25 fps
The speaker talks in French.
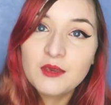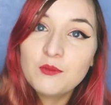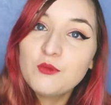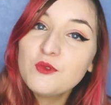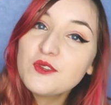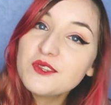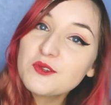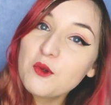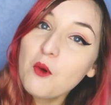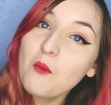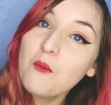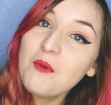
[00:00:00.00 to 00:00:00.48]
Et
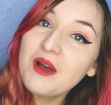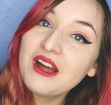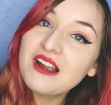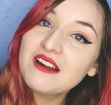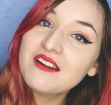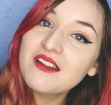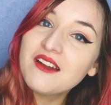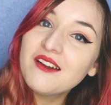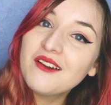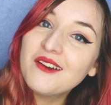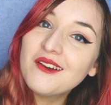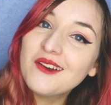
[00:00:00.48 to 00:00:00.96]
puisqu'on
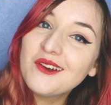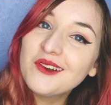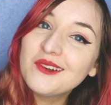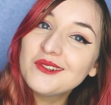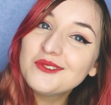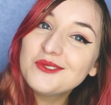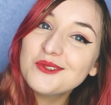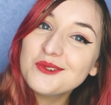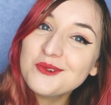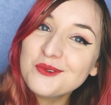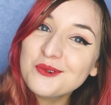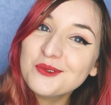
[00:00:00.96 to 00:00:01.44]
parle
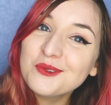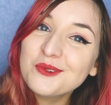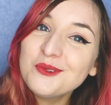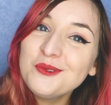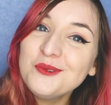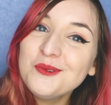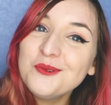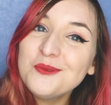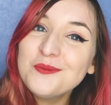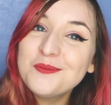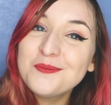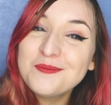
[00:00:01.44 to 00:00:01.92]
euh, de
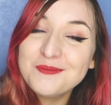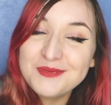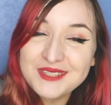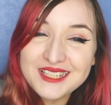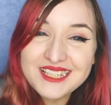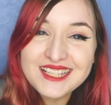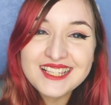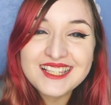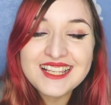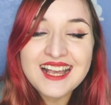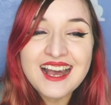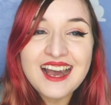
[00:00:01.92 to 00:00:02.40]
contenu
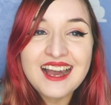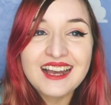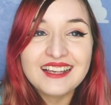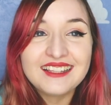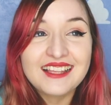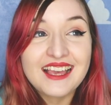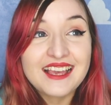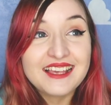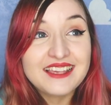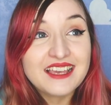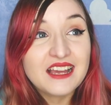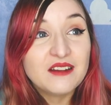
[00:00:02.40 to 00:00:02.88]
Pixar,
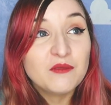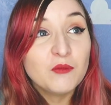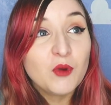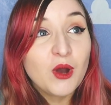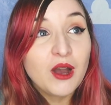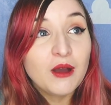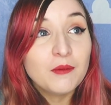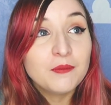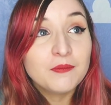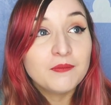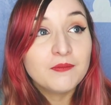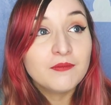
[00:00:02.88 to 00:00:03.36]
il y a
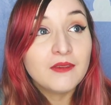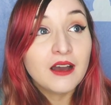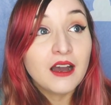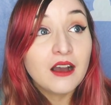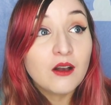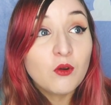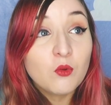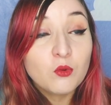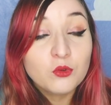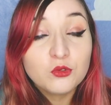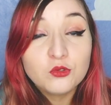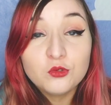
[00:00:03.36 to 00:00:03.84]
également un
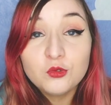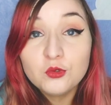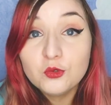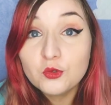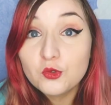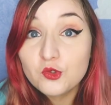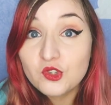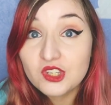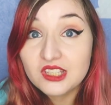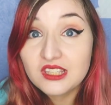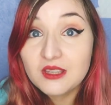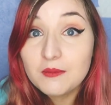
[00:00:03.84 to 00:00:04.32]
un contenu
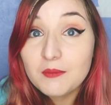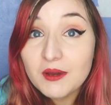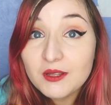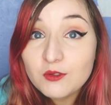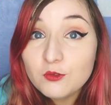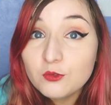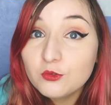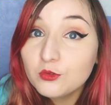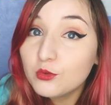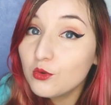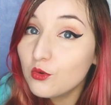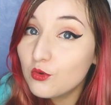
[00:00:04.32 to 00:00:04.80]
dont j'étais pas
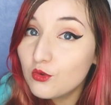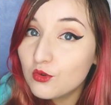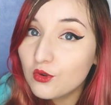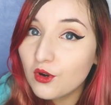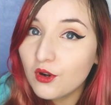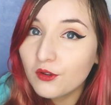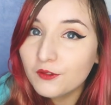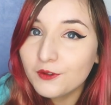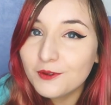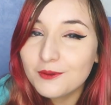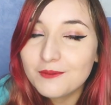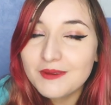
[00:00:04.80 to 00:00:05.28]
du tout au
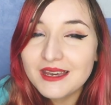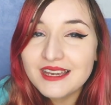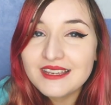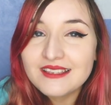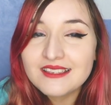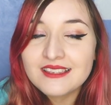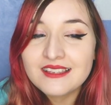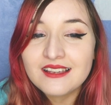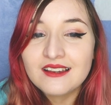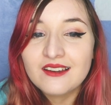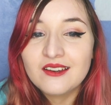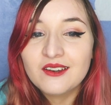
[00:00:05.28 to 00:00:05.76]
courant de
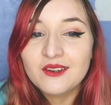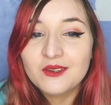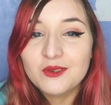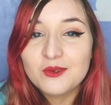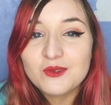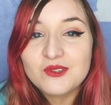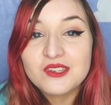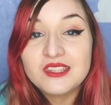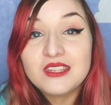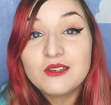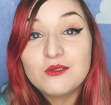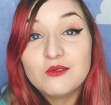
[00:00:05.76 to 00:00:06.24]
base, euh,
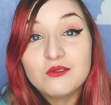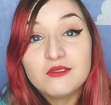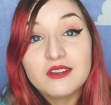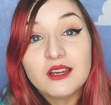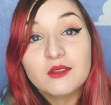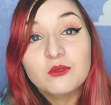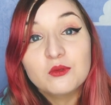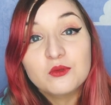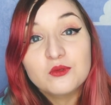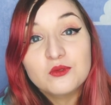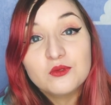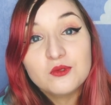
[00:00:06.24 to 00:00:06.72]
que j'ai
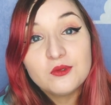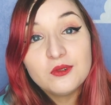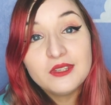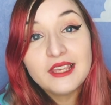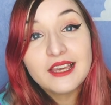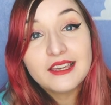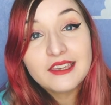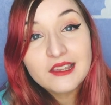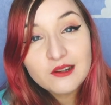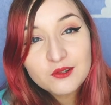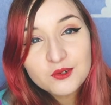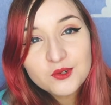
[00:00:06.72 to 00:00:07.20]
découvert donc du coup
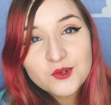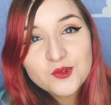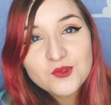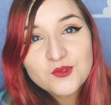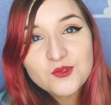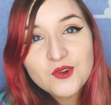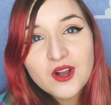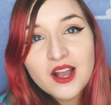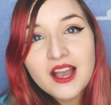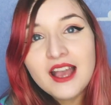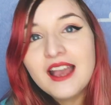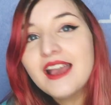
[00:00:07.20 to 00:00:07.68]
il y a quelques
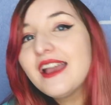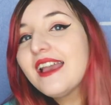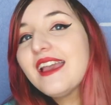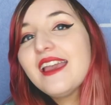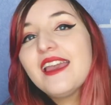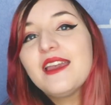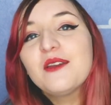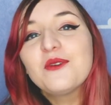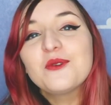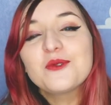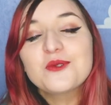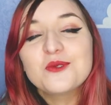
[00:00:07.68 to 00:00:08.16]
jours
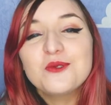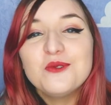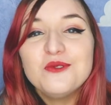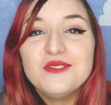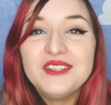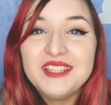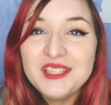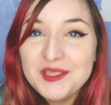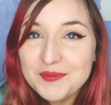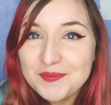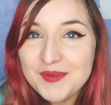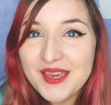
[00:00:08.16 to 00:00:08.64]
et que je
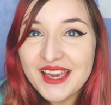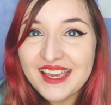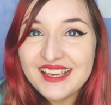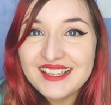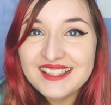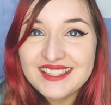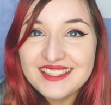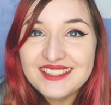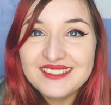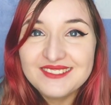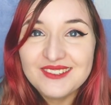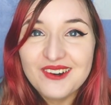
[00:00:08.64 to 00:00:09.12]
trouve hyper
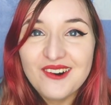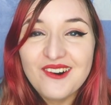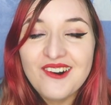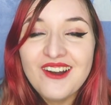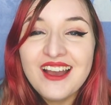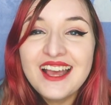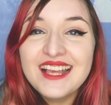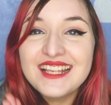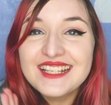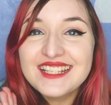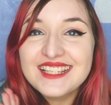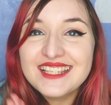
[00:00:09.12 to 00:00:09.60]
excitant,